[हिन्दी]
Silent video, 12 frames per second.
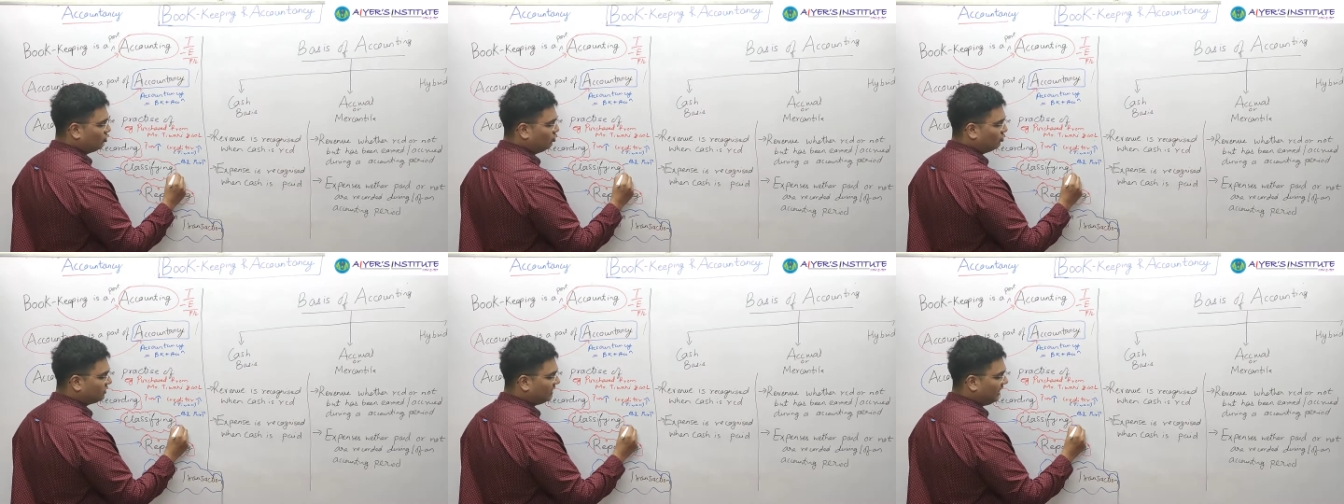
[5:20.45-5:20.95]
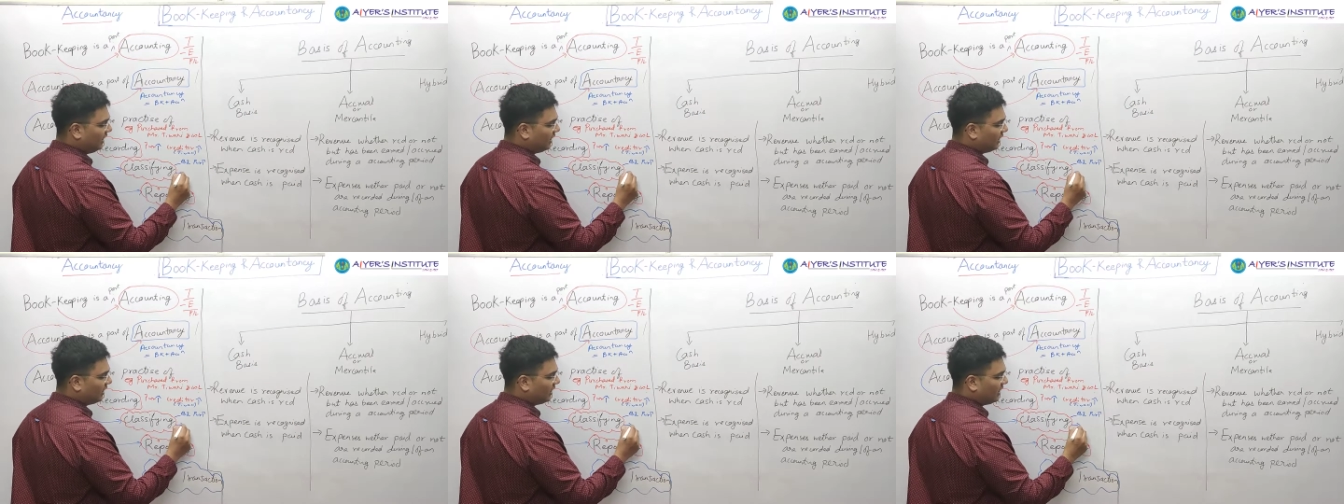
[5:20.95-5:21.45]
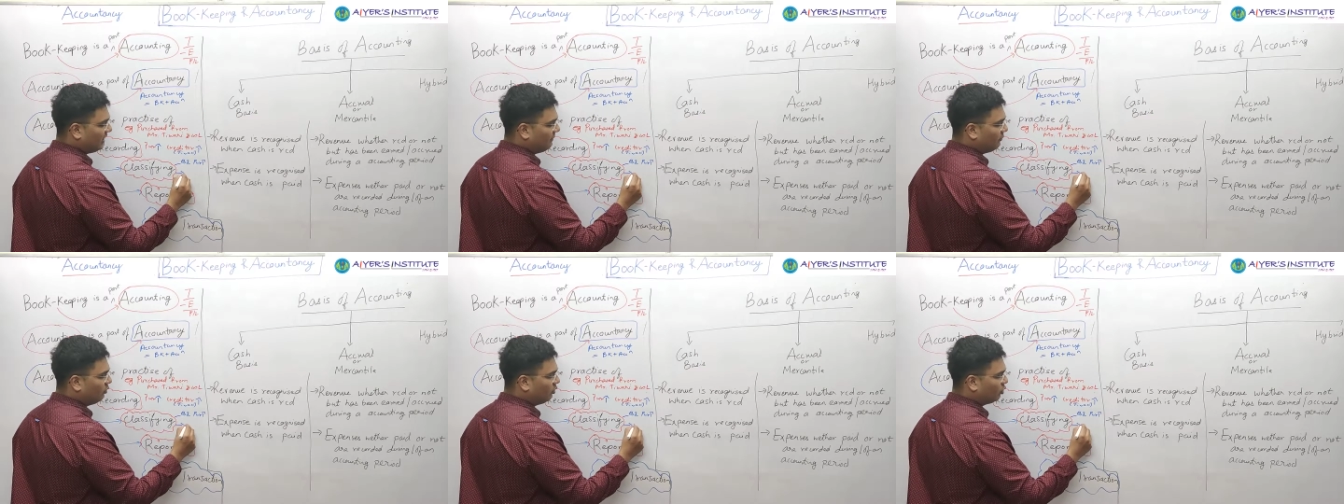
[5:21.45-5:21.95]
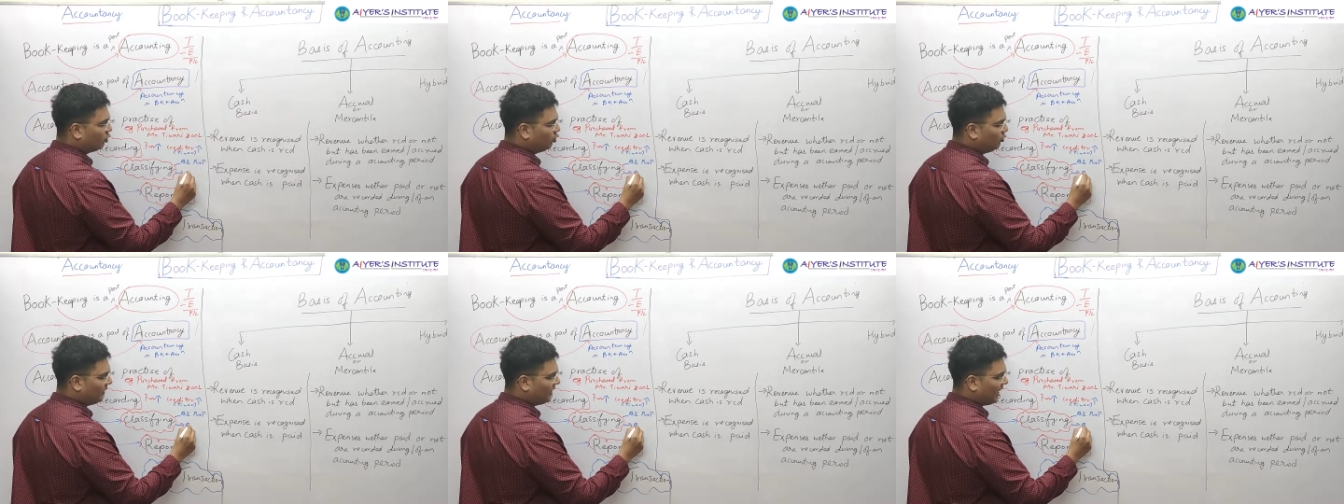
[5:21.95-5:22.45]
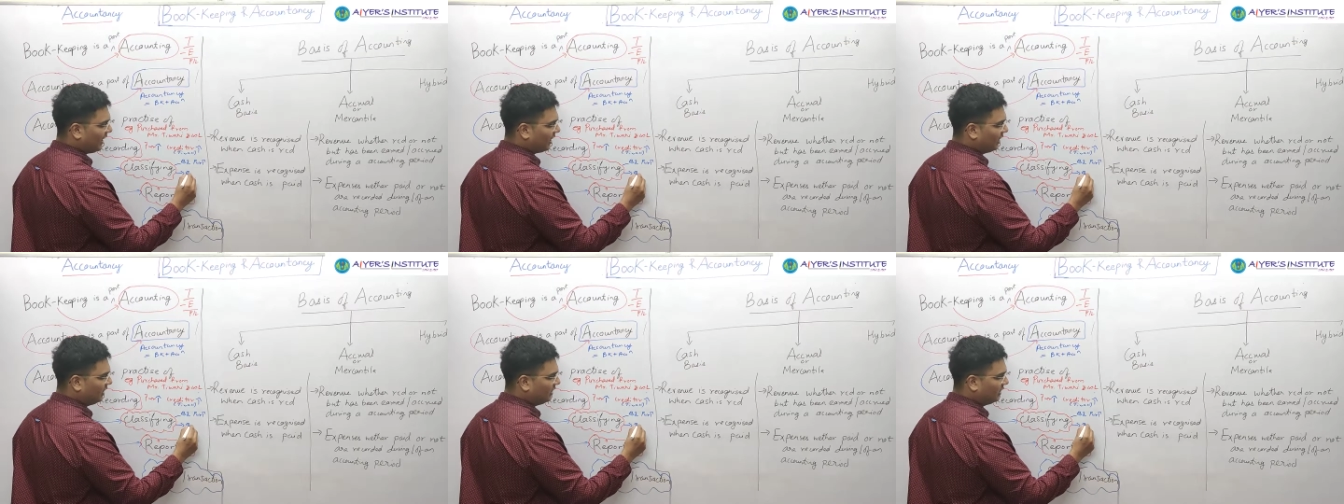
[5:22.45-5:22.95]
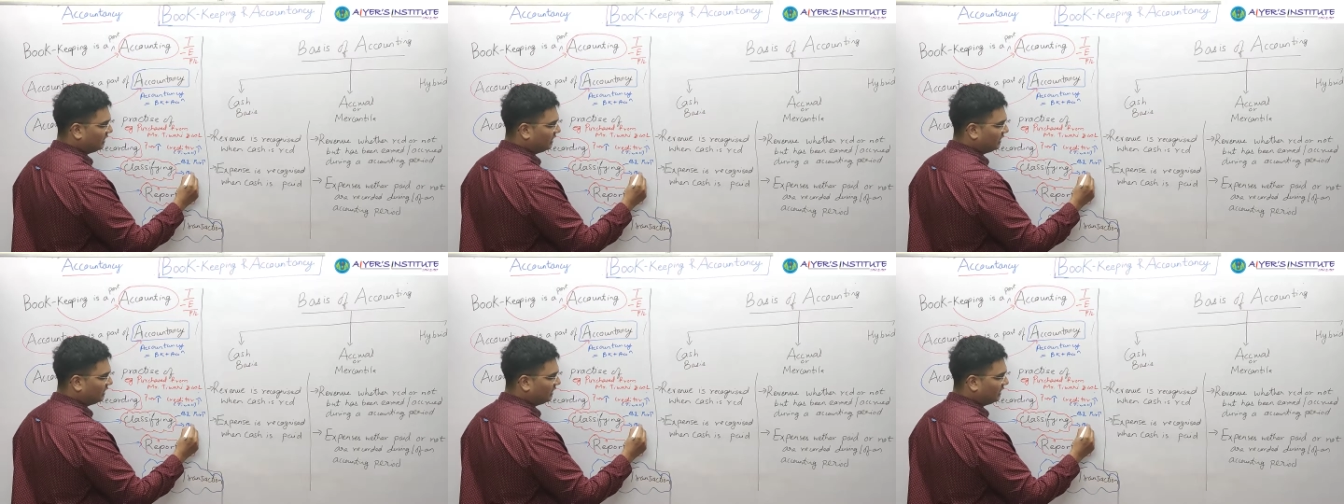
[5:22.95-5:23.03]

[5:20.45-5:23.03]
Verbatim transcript: दूसरा ये बुक टू में जाएगा